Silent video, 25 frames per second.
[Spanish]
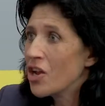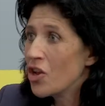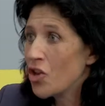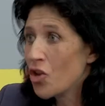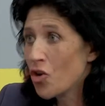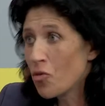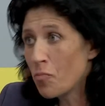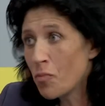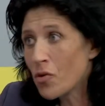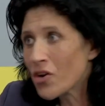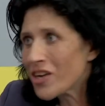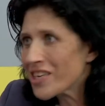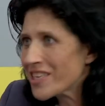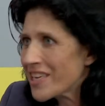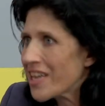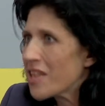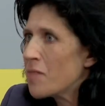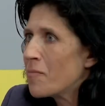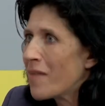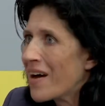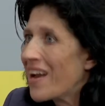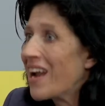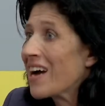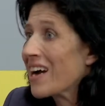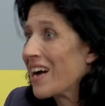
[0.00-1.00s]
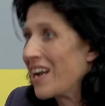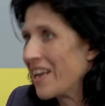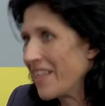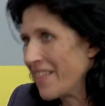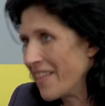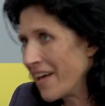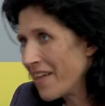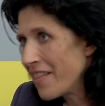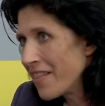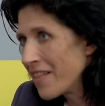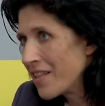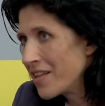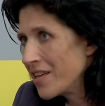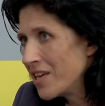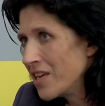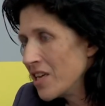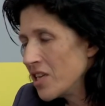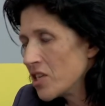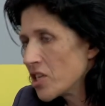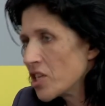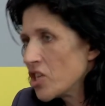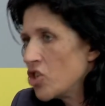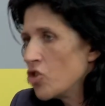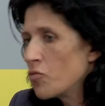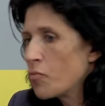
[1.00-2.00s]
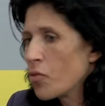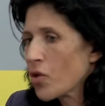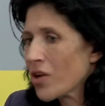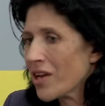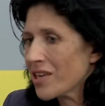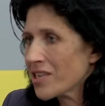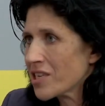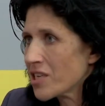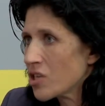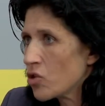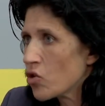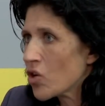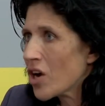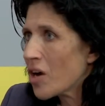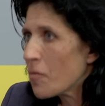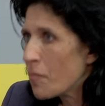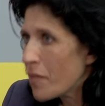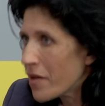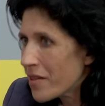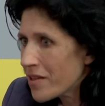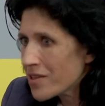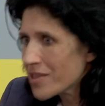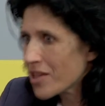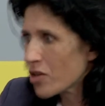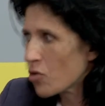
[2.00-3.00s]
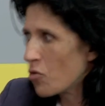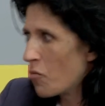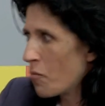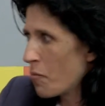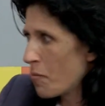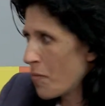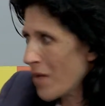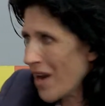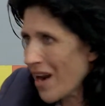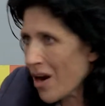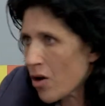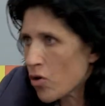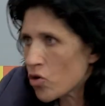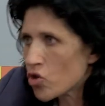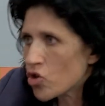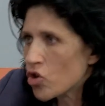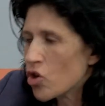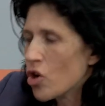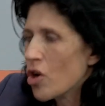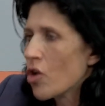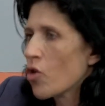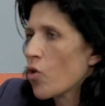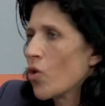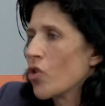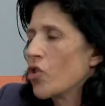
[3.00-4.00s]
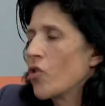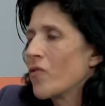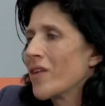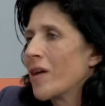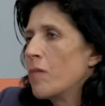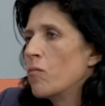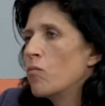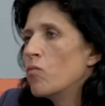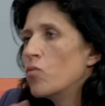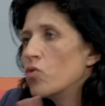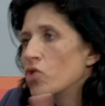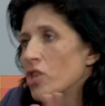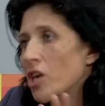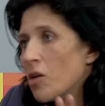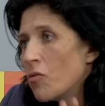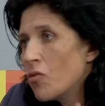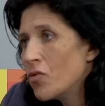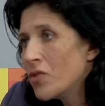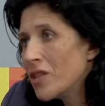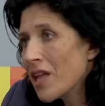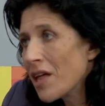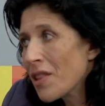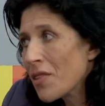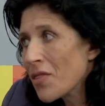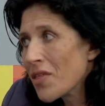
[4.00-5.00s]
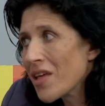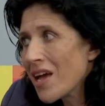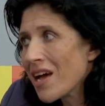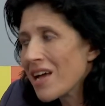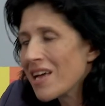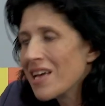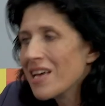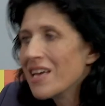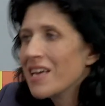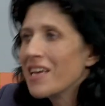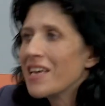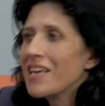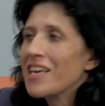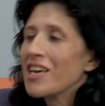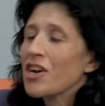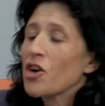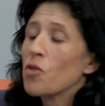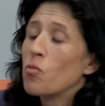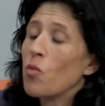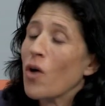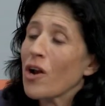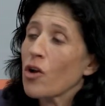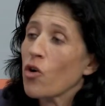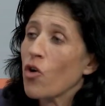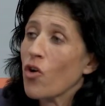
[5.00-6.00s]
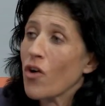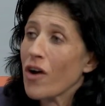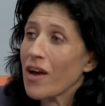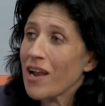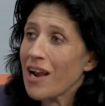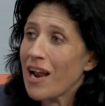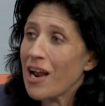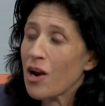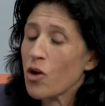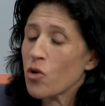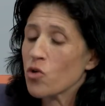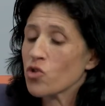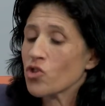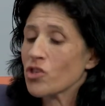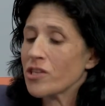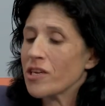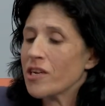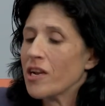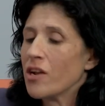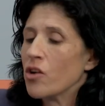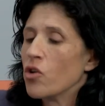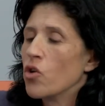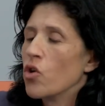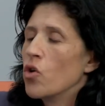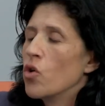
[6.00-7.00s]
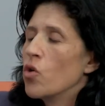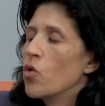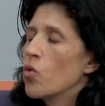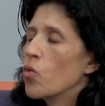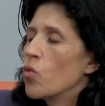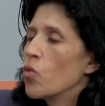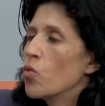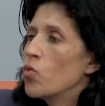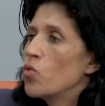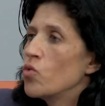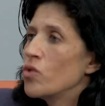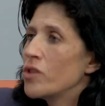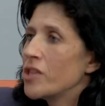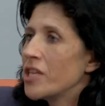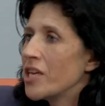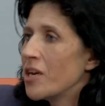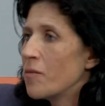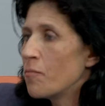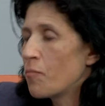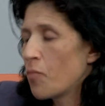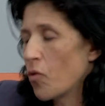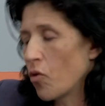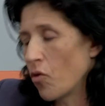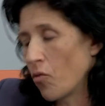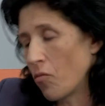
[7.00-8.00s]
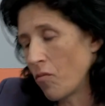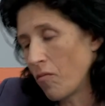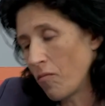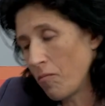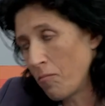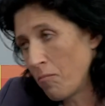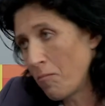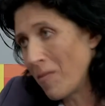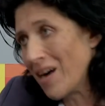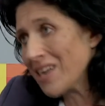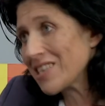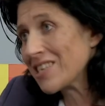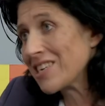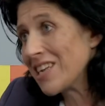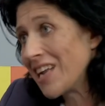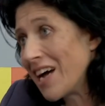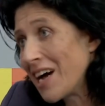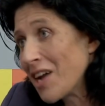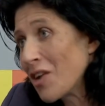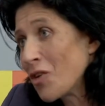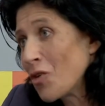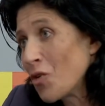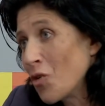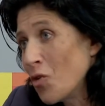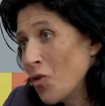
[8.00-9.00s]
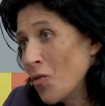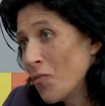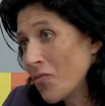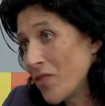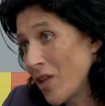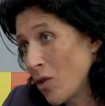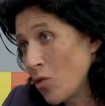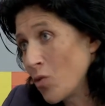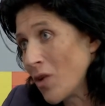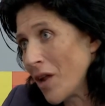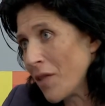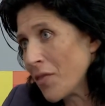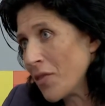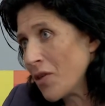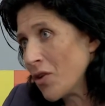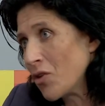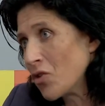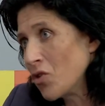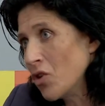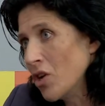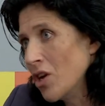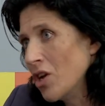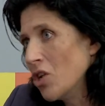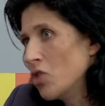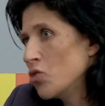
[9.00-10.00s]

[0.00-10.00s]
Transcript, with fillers: no porque sea de mala calidad, sino porque han sido capaces de comprarlos cuando había mucha abundancia y como al congelarlos tienen un tiempo más largo de duración,